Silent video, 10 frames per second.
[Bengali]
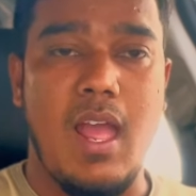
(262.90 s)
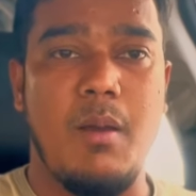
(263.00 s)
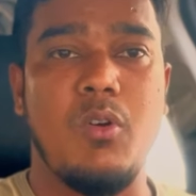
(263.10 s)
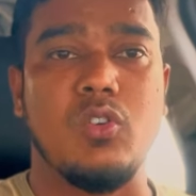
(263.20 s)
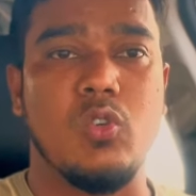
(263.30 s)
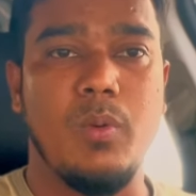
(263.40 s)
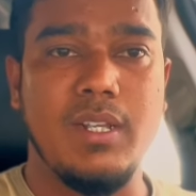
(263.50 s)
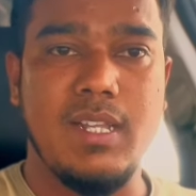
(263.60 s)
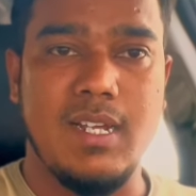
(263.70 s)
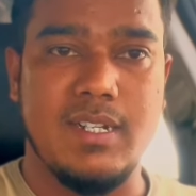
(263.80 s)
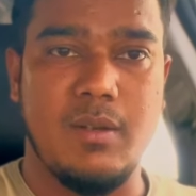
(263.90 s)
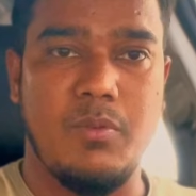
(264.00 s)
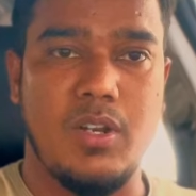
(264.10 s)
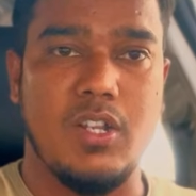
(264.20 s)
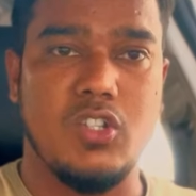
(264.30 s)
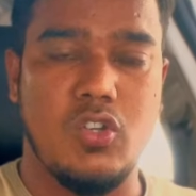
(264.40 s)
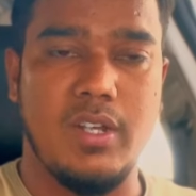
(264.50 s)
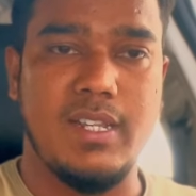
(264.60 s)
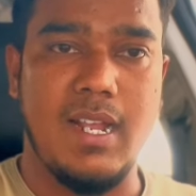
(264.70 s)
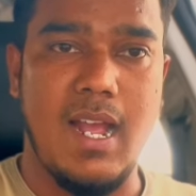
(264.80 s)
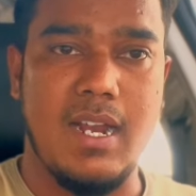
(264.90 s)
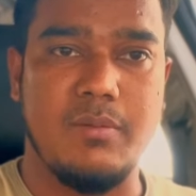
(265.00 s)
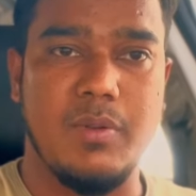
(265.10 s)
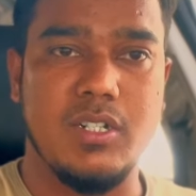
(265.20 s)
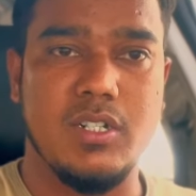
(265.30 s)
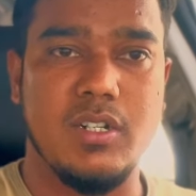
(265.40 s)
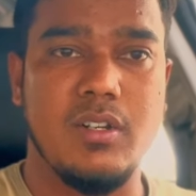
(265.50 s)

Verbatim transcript: এবং ডুবাইতে আসার পরে ছয় থেকে আট মাস